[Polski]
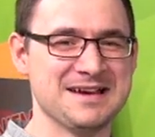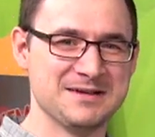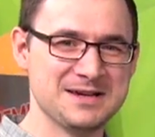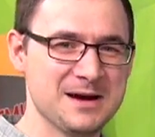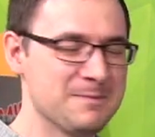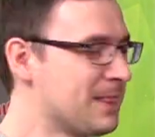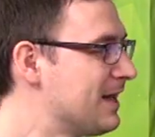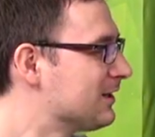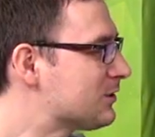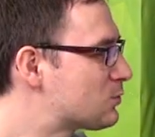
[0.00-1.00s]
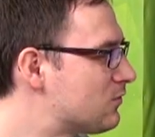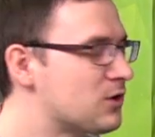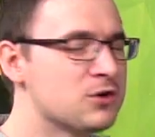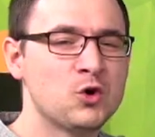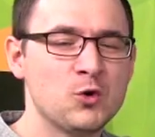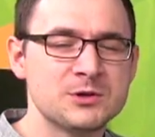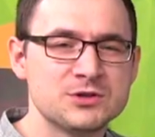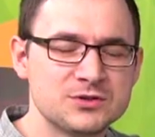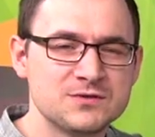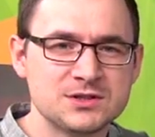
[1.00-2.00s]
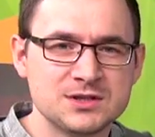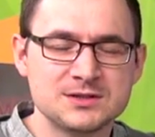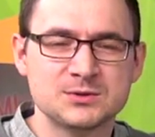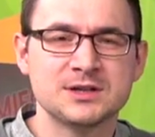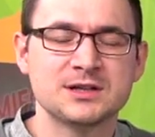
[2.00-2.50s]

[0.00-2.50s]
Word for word: Ja. To słówko kumysz oczywiście jest tutaj